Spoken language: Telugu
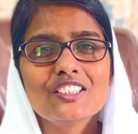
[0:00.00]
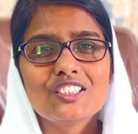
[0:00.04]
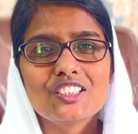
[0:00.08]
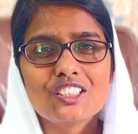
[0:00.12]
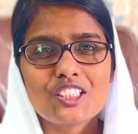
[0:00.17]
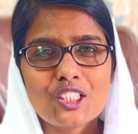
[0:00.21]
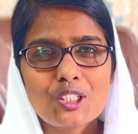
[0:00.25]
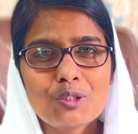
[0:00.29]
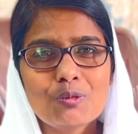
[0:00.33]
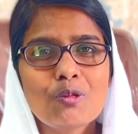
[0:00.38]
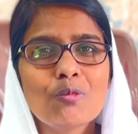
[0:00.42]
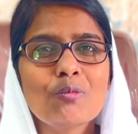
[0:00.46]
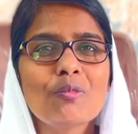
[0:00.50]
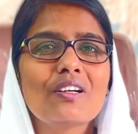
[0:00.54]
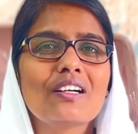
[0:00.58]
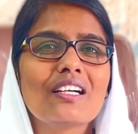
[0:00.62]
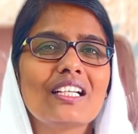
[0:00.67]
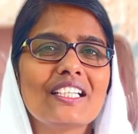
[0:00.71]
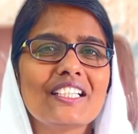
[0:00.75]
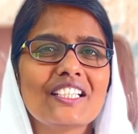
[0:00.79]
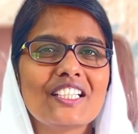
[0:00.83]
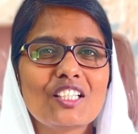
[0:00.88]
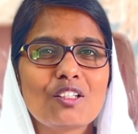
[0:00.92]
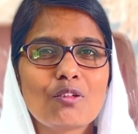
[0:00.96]
జీవము
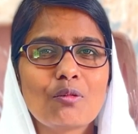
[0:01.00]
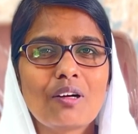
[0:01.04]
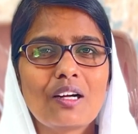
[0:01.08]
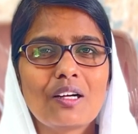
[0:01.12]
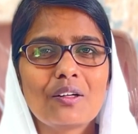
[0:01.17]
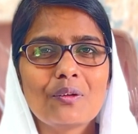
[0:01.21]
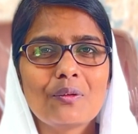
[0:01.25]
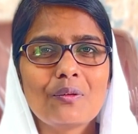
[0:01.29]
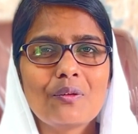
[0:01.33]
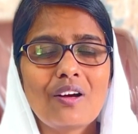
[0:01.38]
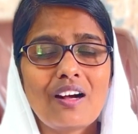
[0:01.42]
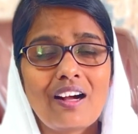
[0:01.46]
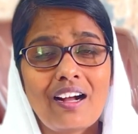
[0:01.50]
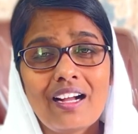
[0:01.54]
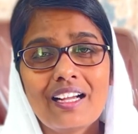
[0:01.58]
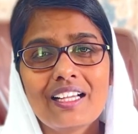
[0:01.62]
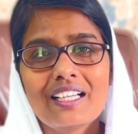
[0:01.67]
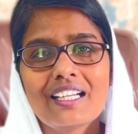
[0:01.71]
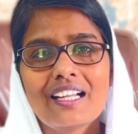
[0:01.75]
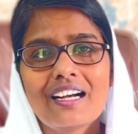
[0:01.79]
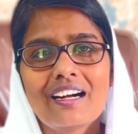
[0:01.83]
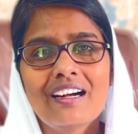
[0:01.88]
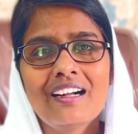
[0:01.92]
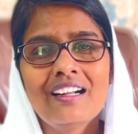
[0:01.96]
కలిగిన వాడు
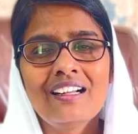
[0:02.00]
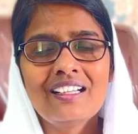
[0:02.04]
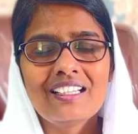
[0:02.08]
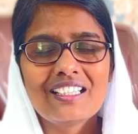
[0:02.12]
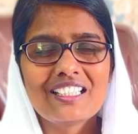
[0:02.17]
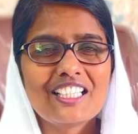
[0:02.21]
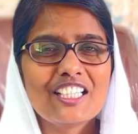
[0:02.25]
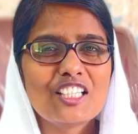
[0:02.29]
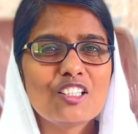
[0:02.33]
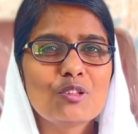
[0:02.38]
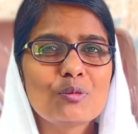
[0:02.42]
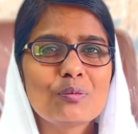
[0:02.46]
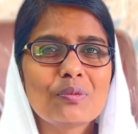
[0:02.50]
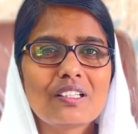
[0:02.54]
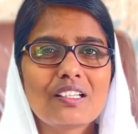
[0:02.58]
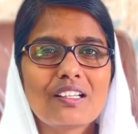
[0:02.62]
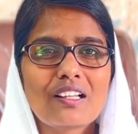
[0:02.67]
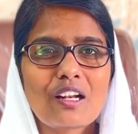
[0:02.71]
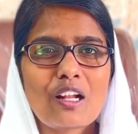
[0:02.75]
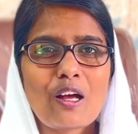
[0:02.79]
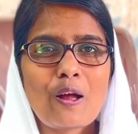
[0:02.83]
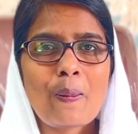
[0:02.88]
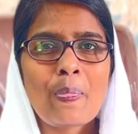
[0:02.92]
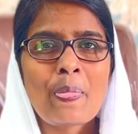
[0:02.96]
ఆయన దేవుని
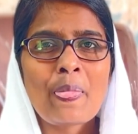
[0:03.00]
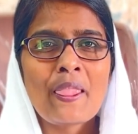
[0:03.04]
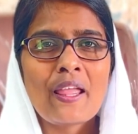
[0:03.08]
బిడ్లారా